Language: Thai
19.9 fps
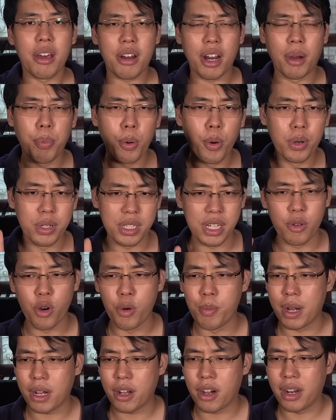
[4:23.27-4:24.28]
เราพูดถึง
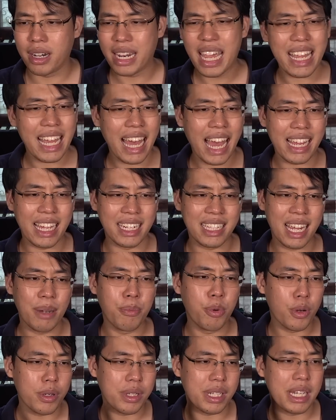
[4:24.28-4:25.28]
อุปกรณ์ง่ายๆ อย่างเช่น
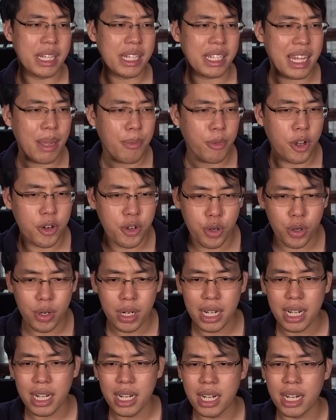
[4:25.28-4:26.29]
พวก system
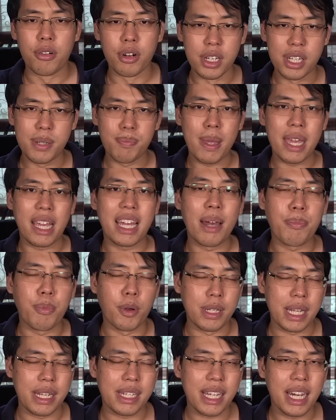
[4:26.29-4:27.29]
controller หรือ speaker
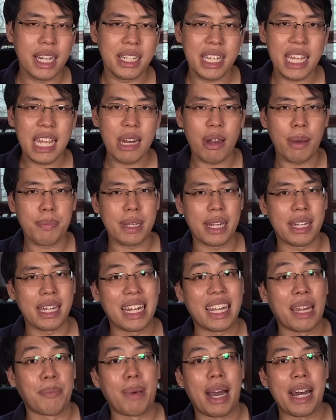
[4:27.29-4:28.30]
processor ที่รับสัญ
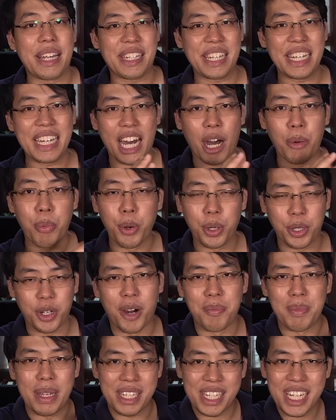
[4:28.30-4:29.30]
ญาณจาก master output ข
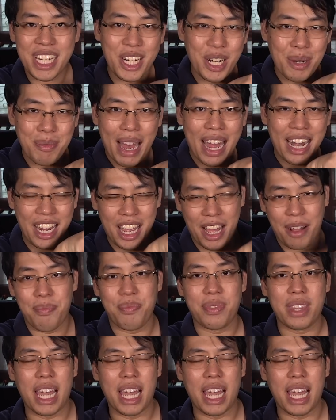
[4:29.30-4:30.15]
อง mixer ออกมาเนี่ย